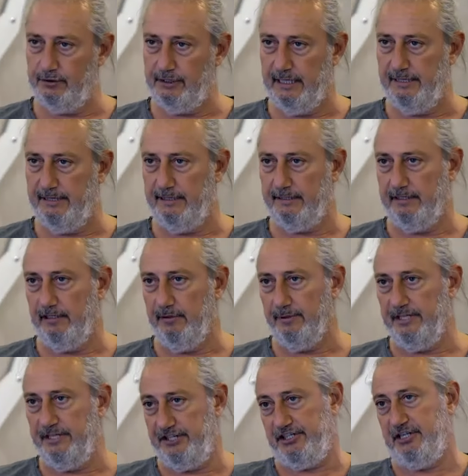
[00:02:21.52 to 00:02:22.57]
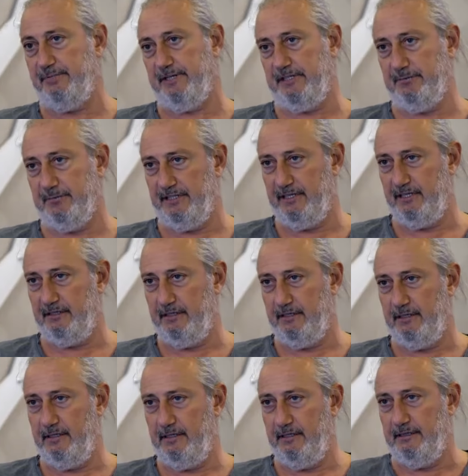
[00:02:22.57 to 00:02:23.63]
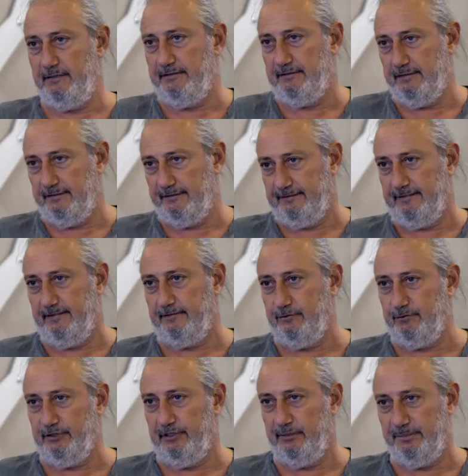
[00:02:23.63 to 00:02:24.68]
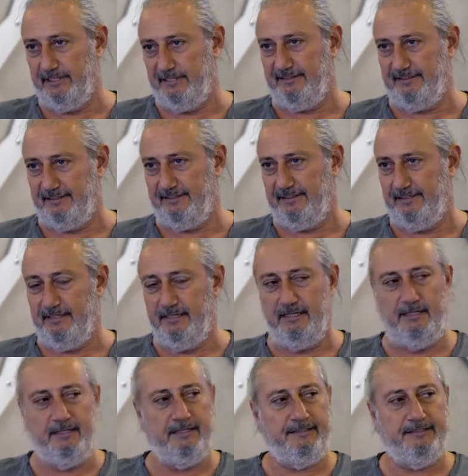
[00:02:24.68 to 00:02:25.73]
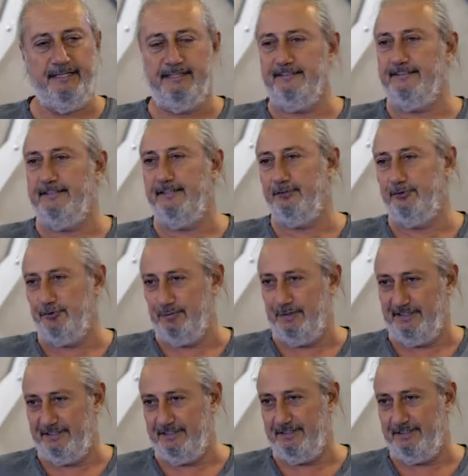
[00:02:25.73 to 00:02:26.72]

otelde klimayı hiç kapatmadan ıslak ıslak duş alıp yattık. Denizde yüzmedik.